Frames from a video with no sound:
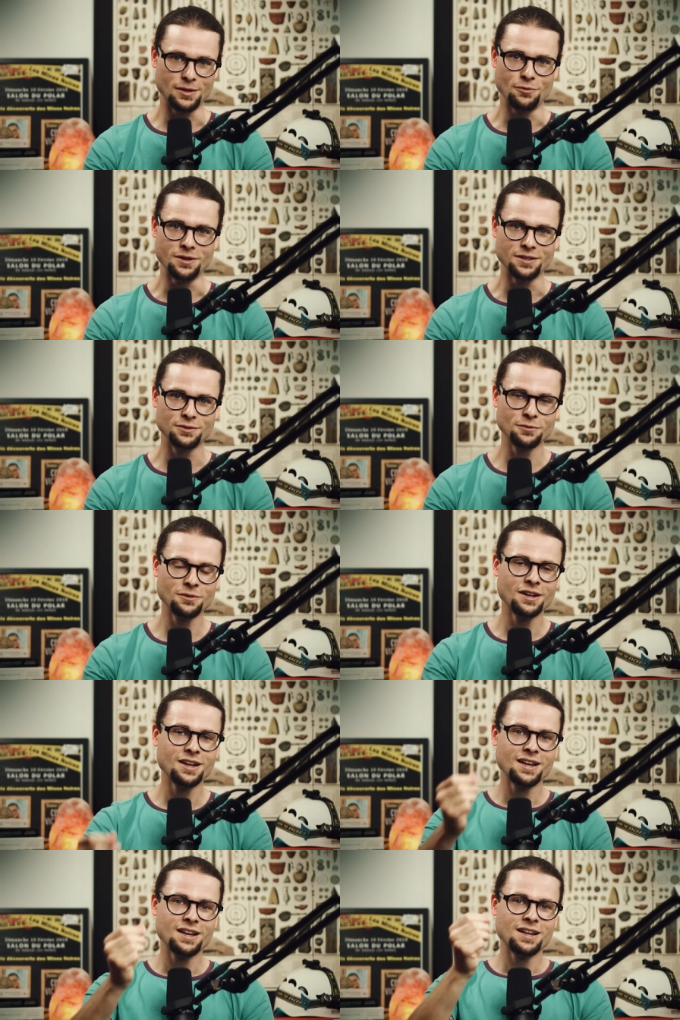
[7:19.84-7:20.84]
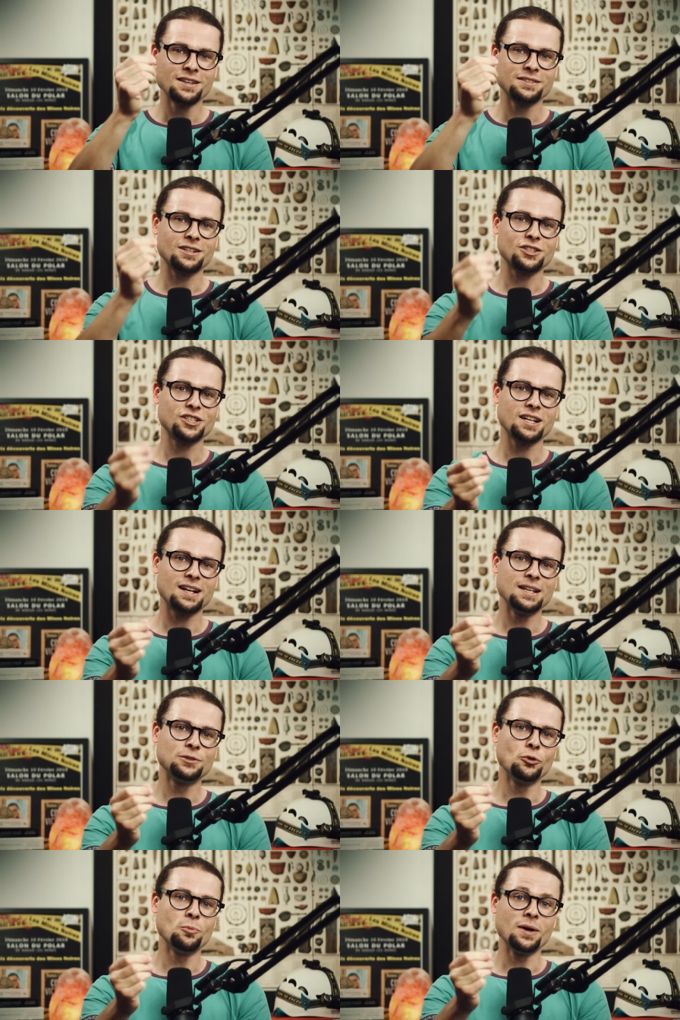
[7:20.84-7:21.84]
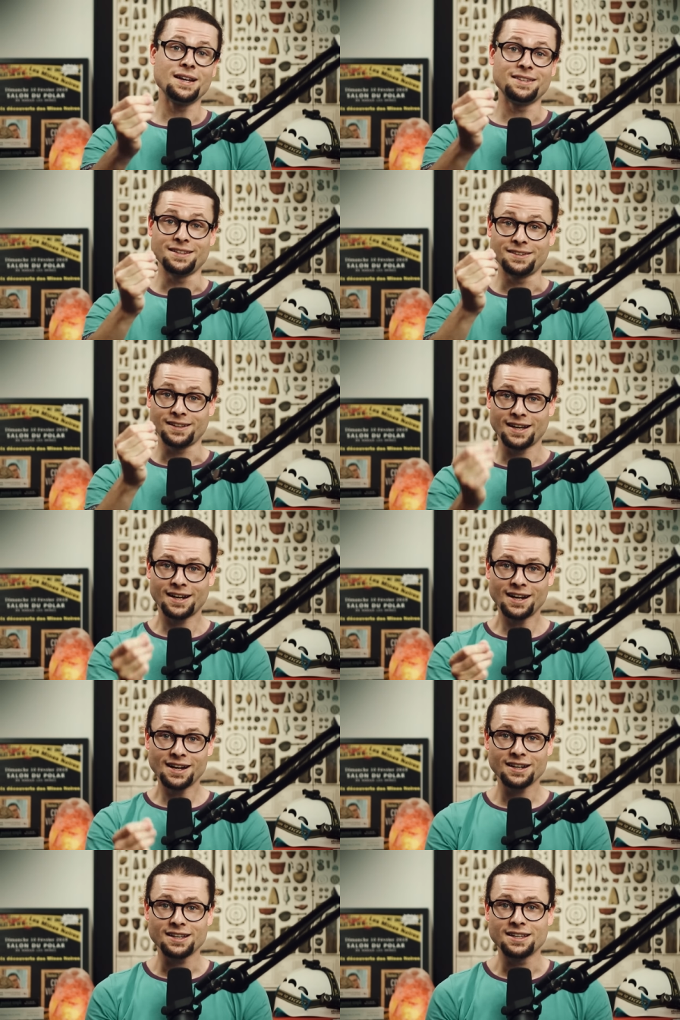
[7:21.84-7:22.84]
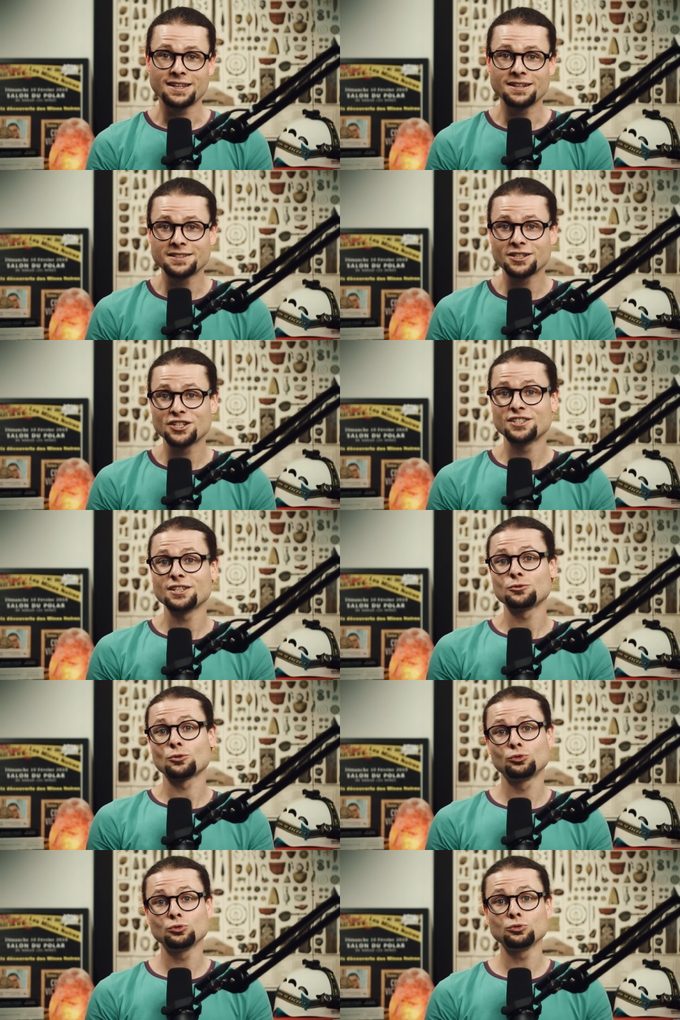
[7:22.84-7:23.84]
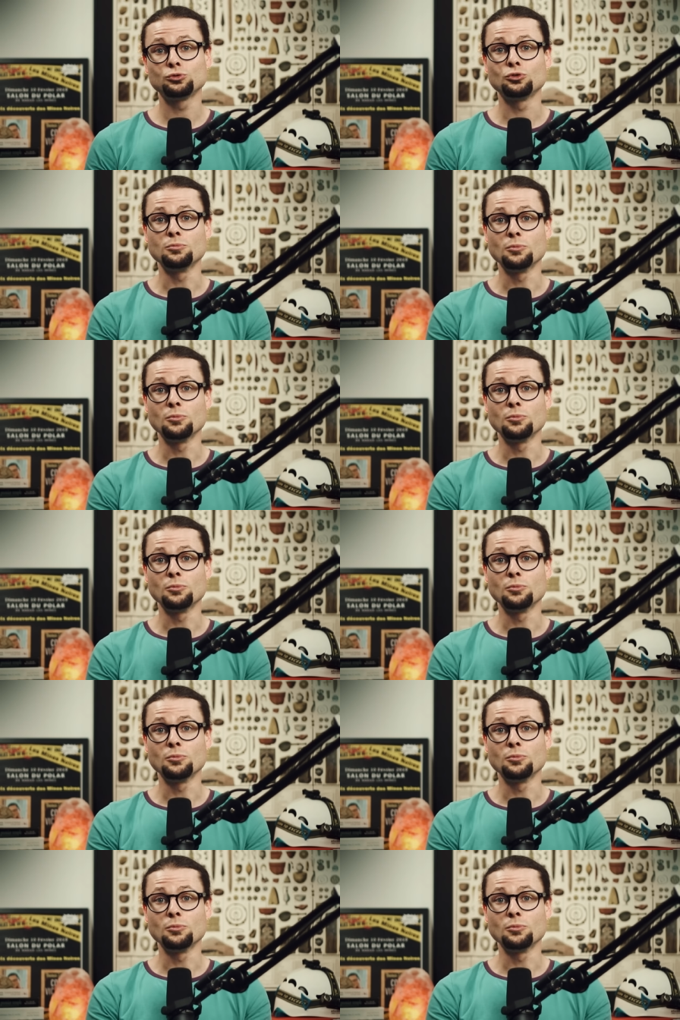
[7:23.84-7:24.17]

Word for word: à l'horizon. Sachez que les os humains étaient très rares et qu'il s'agissait surtout de